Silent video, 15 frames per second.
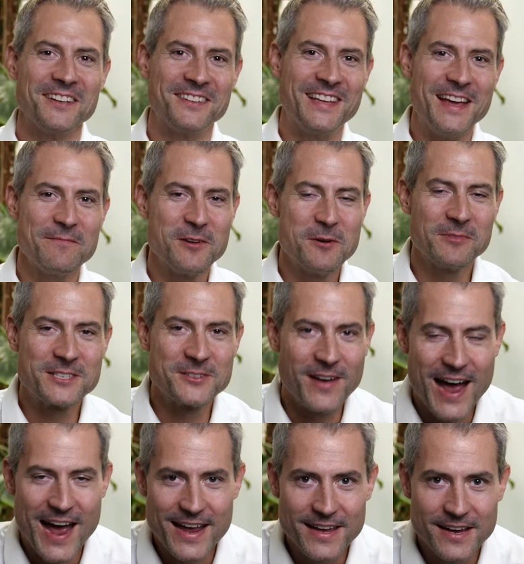Tipp Nummer
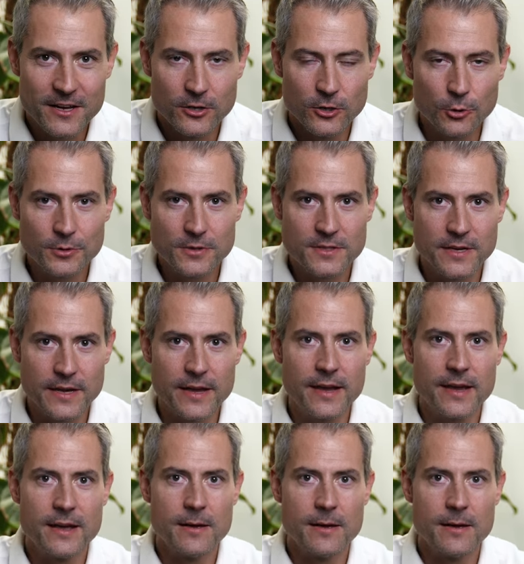zwei: nutze